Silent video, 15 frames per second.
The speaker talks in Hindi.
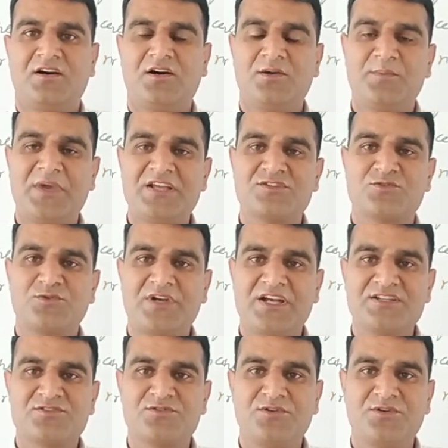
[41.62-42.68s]
और मैं
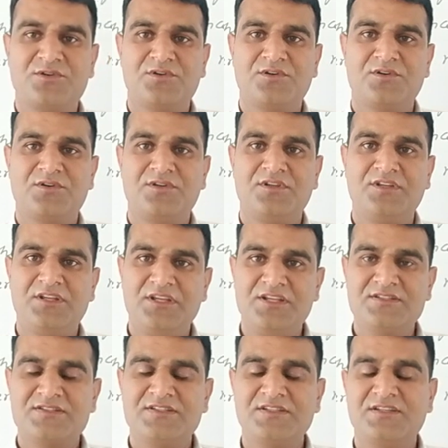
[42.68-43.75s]
स्टूडेंट्स को
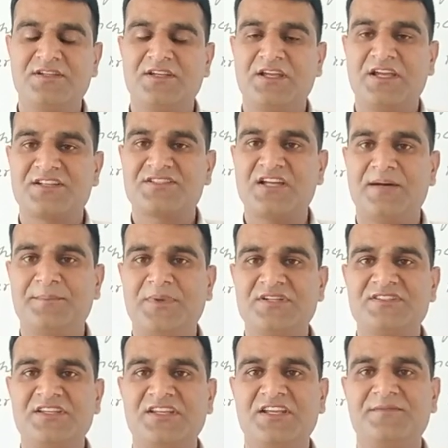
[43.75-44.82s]
इस एग्जाम्पल
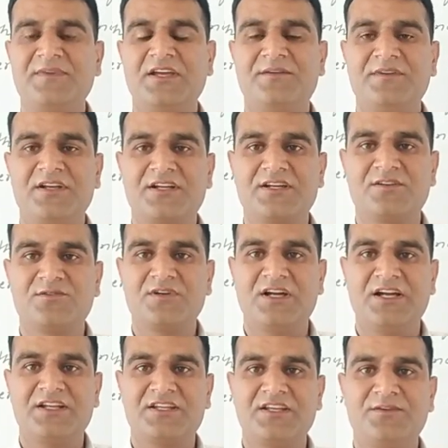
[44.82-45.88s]
से ये भी अवेयर
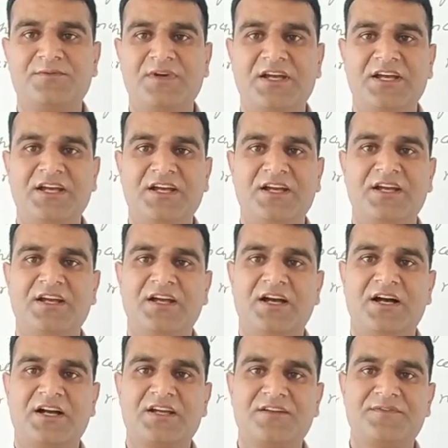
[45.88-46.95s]
करूँगा कि वह
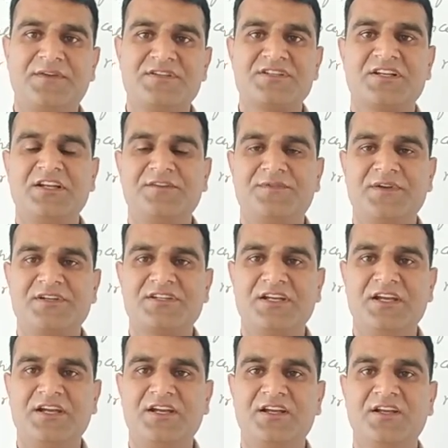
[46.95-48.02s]
अगर फिजिकली फिट
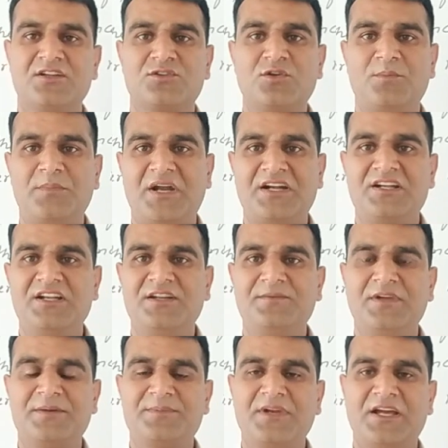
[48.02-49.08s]
है तो मेंटली
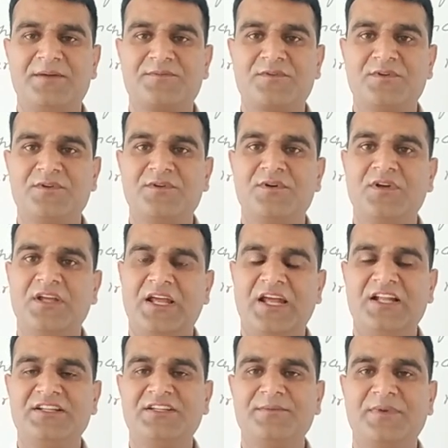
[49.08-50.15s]
भी अपने आप को
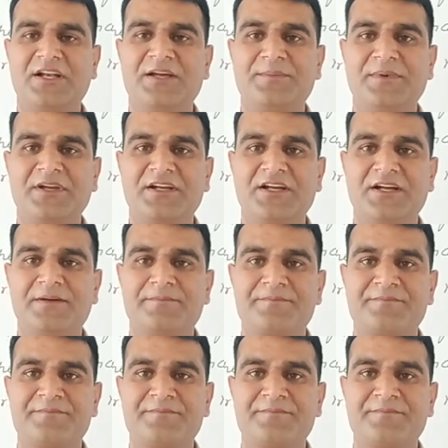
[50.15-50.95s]
हेल्दी बना पाएगा